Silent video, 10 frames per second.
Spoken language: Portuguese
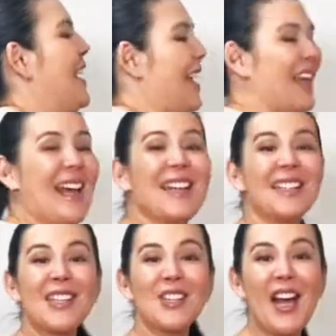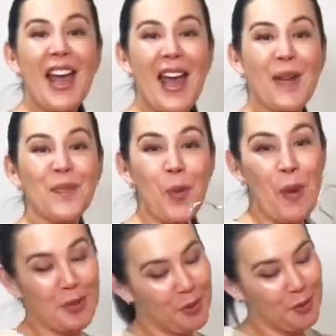Essa já é
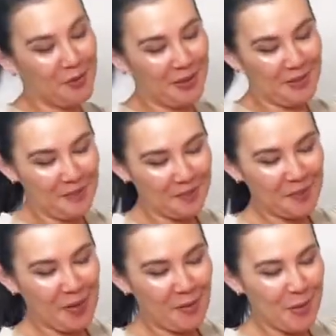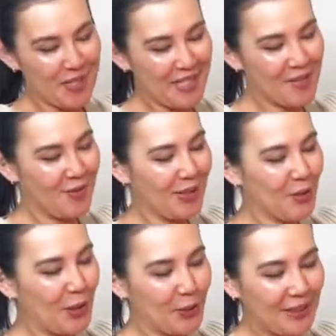uma dúvida. Vocês viram
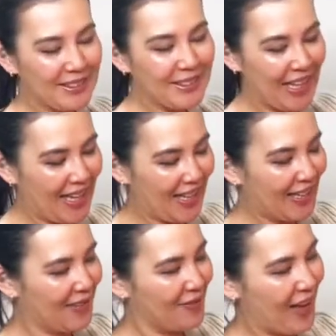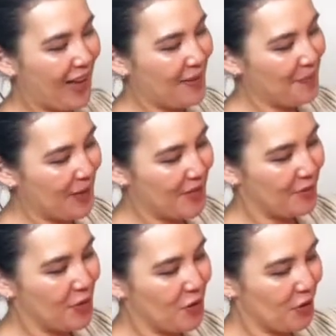que eu tentei levar esse
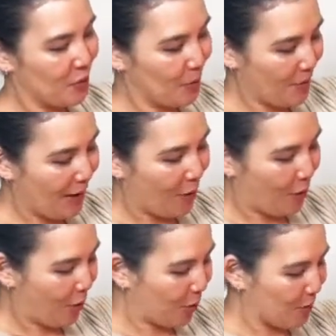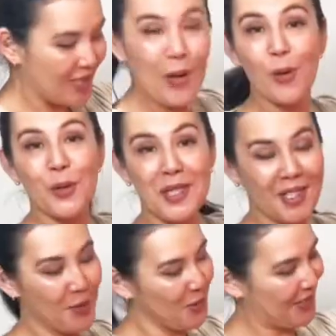vestido para o Marrocos, não
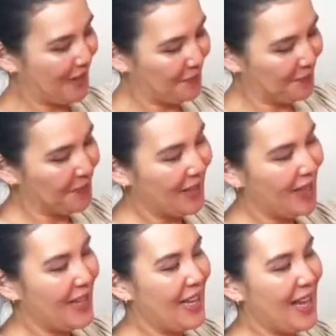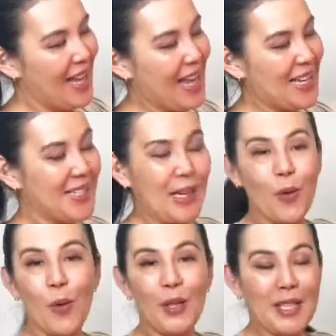consegui usar. Essa
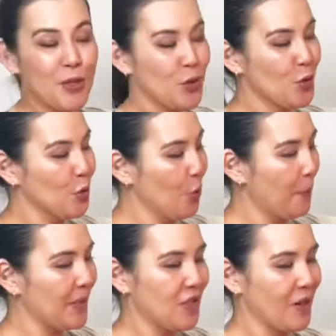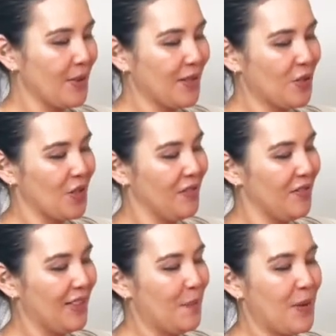cor é super
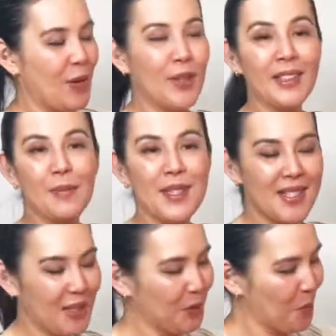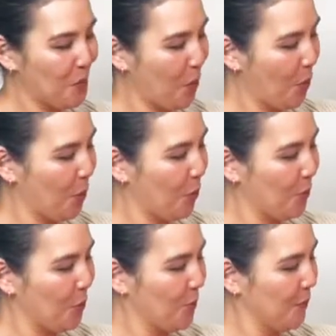chamativa e eu ainda me sinto um
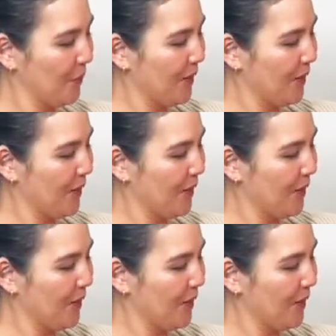pouco